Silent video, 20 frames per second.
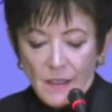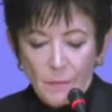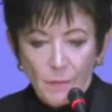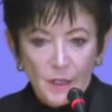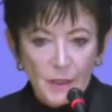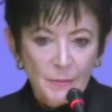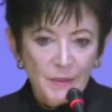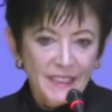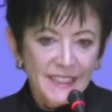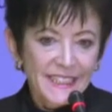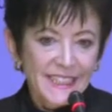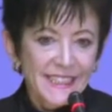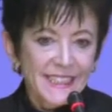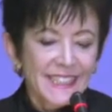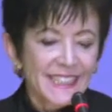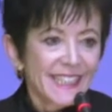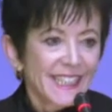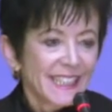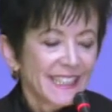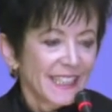Muy buenos
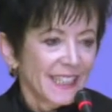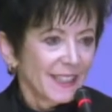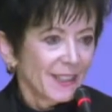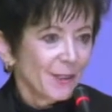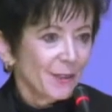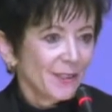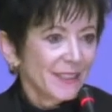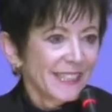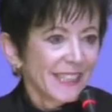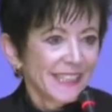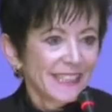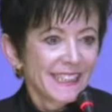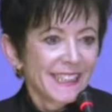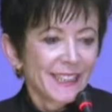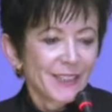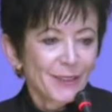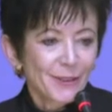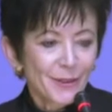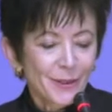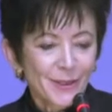días a todas y
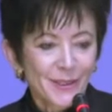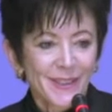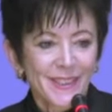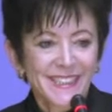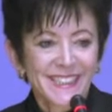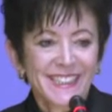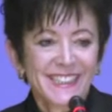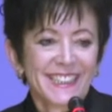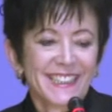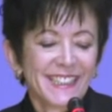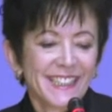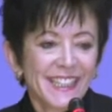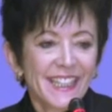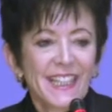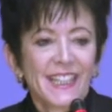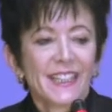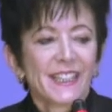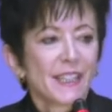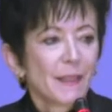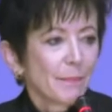a todos.
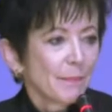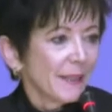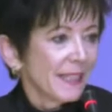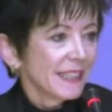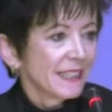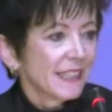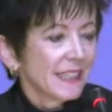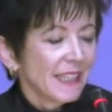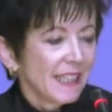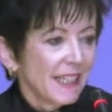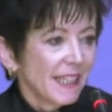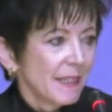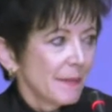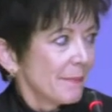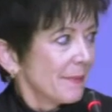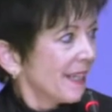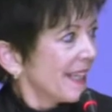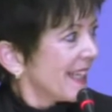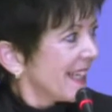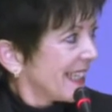De parte de la
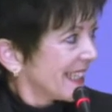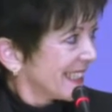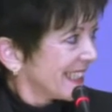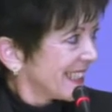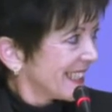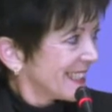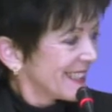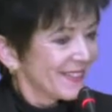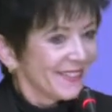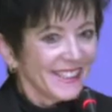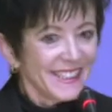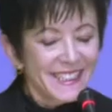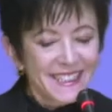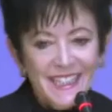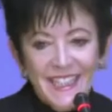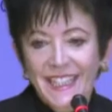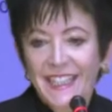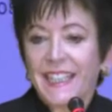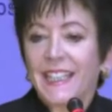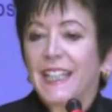Embajada de
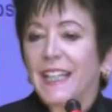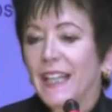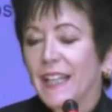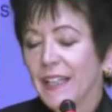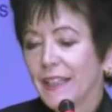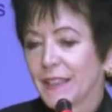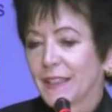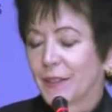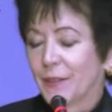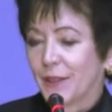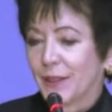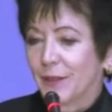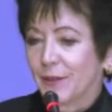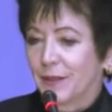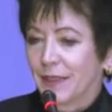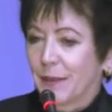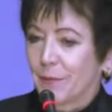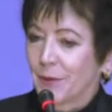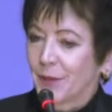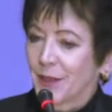Suiza, les doy
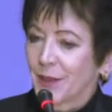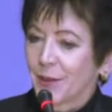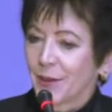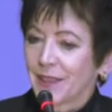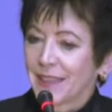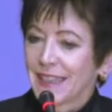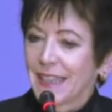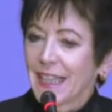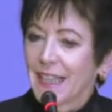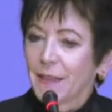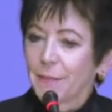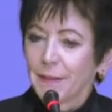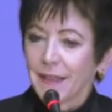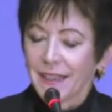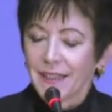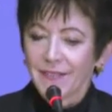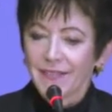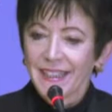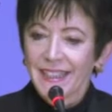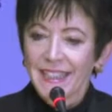una muy cordial
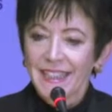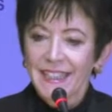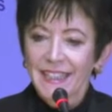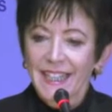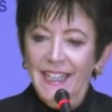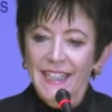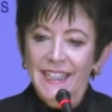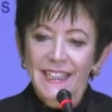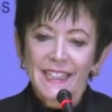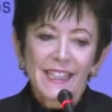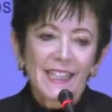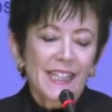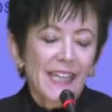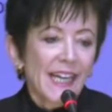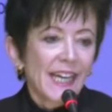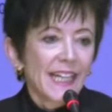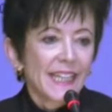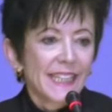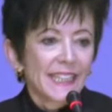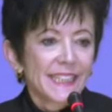bienvenida
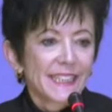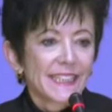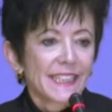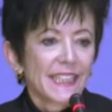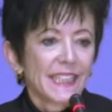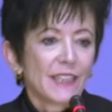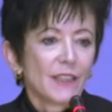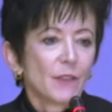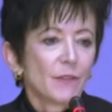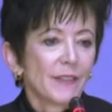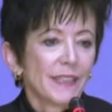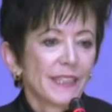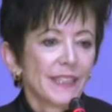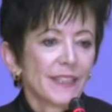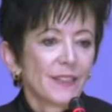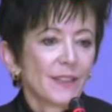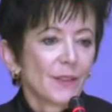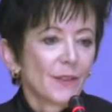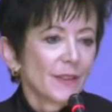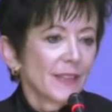a este
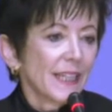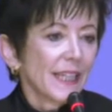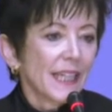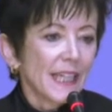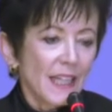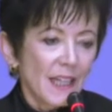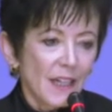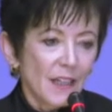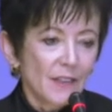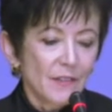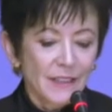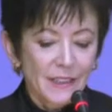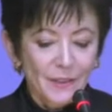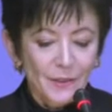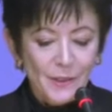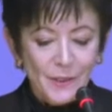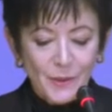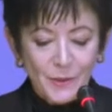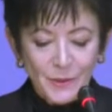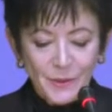encuentro El agua
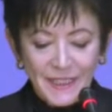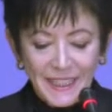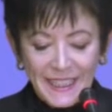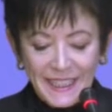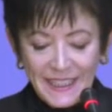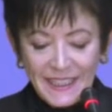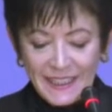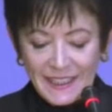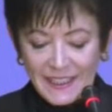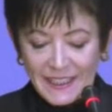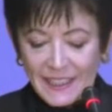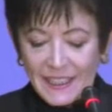nos une.